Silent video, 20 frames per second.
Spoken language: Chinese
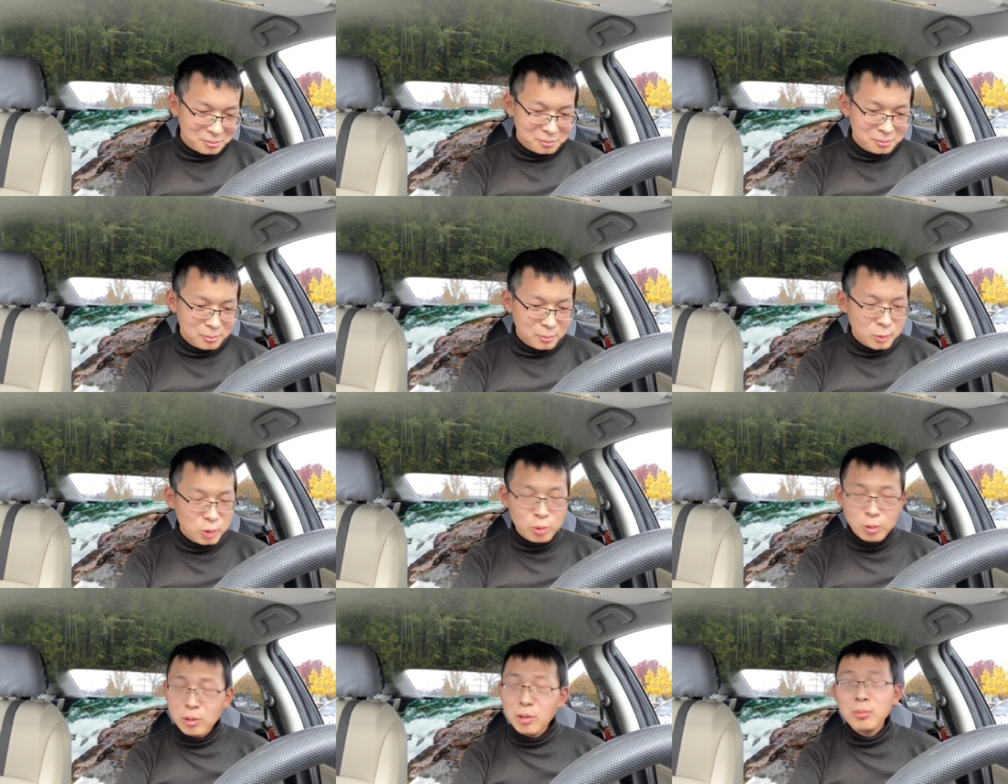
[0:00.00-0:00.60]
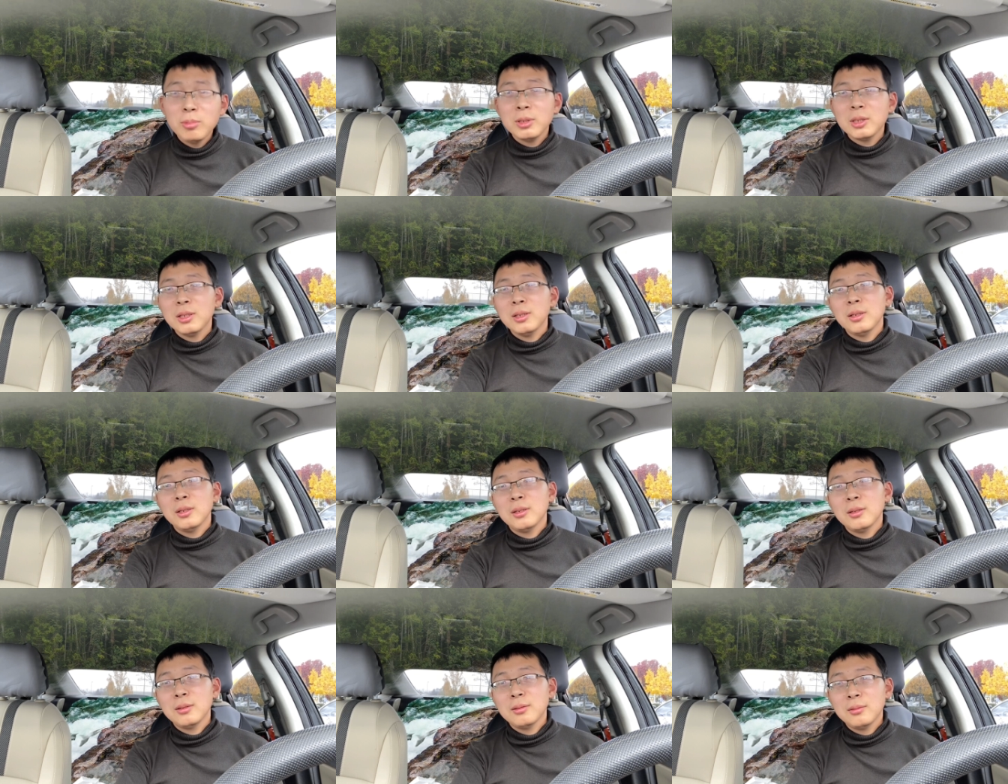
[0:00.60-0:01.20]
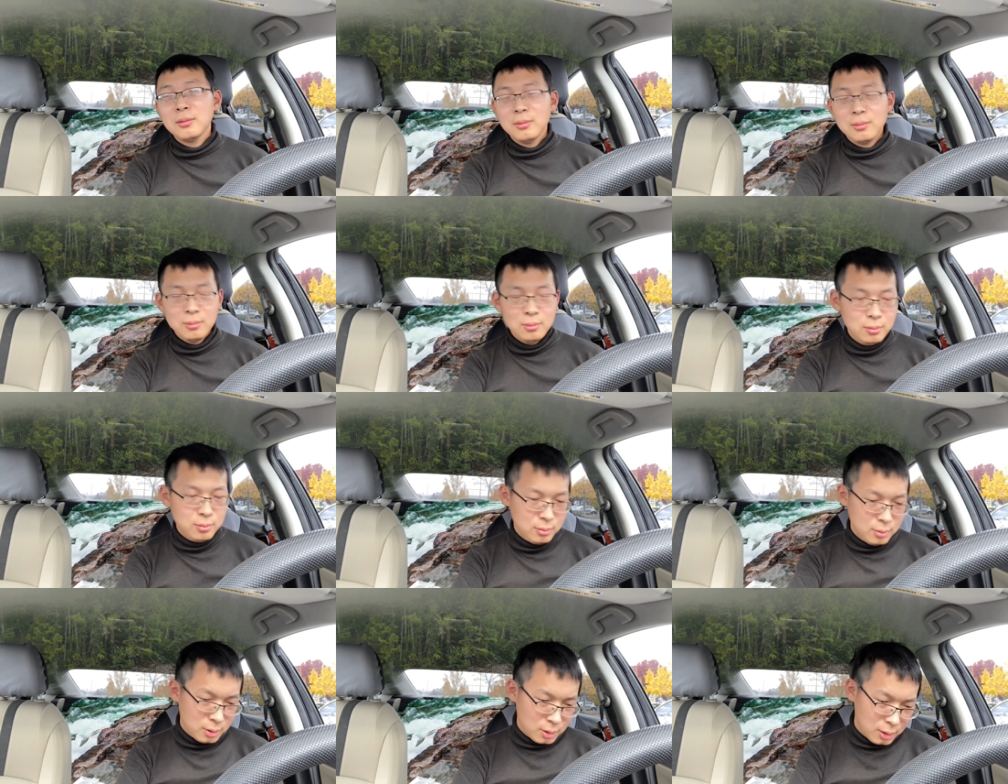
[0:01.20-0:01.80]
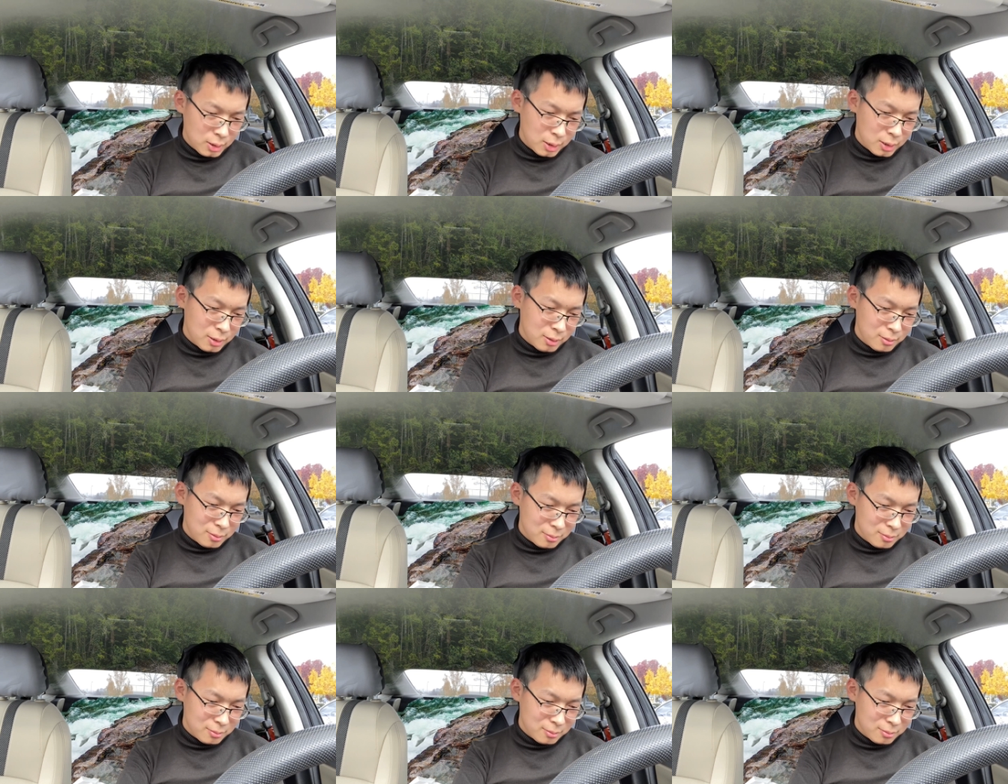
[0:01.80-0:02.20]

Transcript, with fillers: 绝对不行，真的，